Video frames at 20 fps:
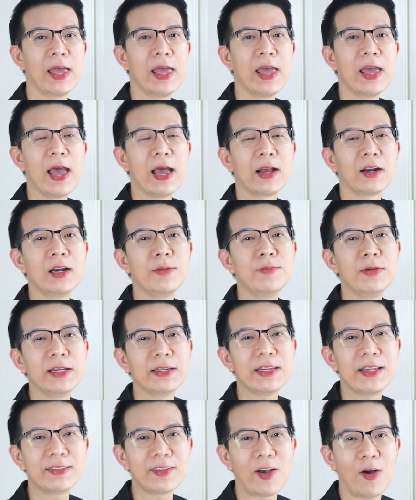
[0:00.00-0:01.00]
ๆ เครื่องมือ
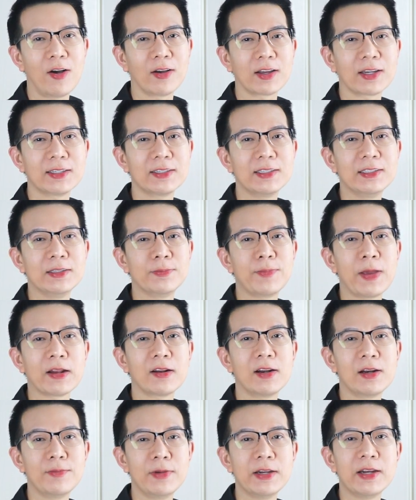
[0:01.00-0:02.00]
ที่ 2 ก็คือเป็นเค
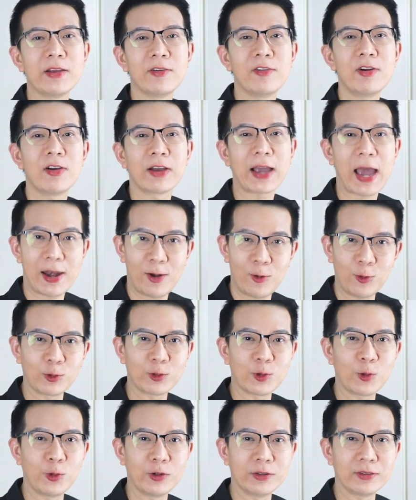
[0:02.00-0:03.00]
รื่องมือในเรื่องของการลง
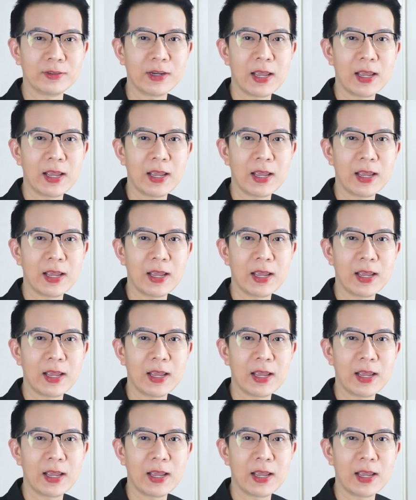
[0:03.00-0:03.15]
ทุน